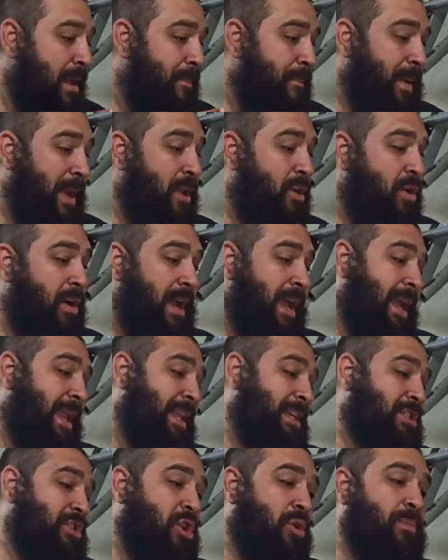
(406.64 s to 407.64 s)
Pero
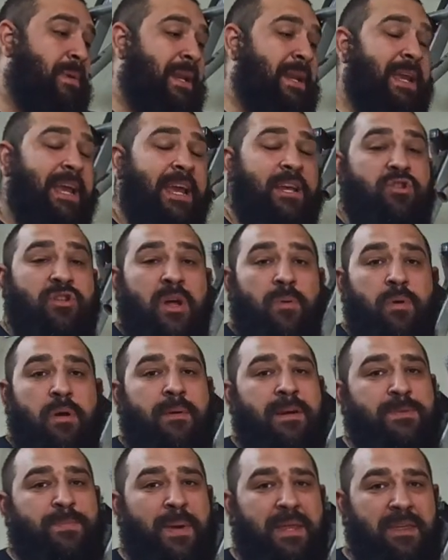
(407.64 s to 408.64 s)
en Strongman es una
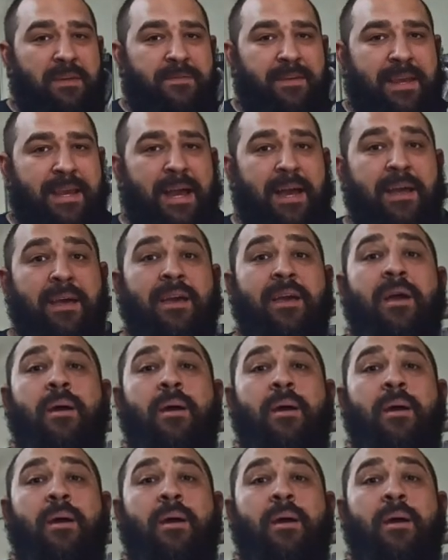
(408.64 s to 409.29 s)
prueba específica.